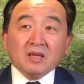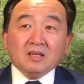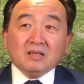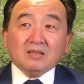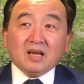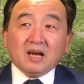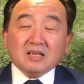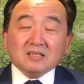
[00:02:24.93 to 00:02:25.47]

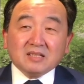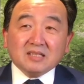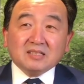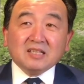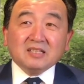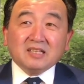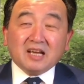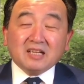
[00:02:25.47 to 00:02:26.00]
那在
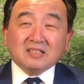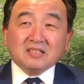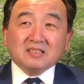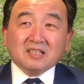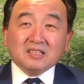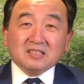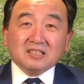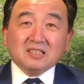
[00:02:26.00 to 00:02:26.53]
这点上
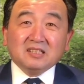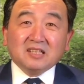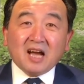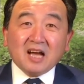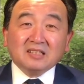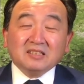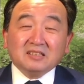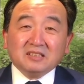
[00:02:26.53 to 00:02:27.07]
呢，其
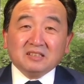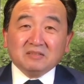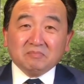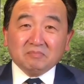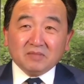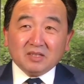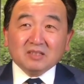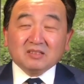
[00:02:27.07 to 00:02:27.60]
他的呢，
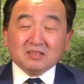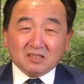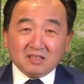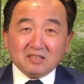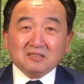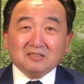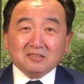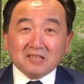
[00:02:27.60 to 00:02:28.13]
呃，
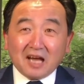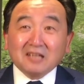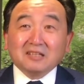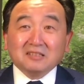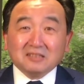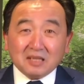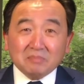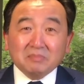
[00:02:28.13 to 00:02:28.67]
挺难
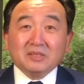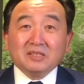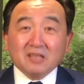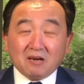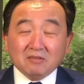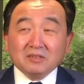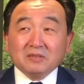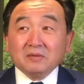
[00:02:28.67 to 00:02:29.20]
跟他比较
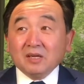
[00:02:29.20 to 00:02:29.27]
的。